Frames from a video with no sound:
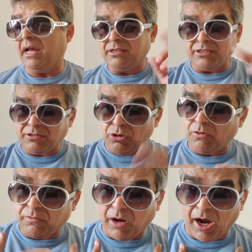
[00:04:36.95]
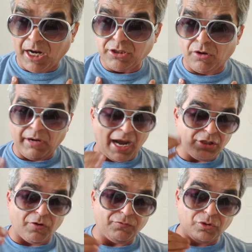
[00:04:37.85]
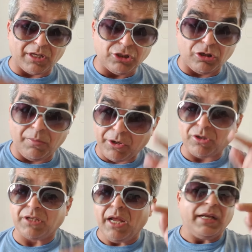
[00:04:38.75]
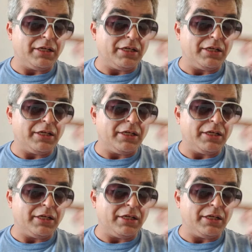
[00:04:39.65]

एंड दिस इज यू नो हार्ट ऑफ हैट्स ऑफ टू ताज होटल बिकॉज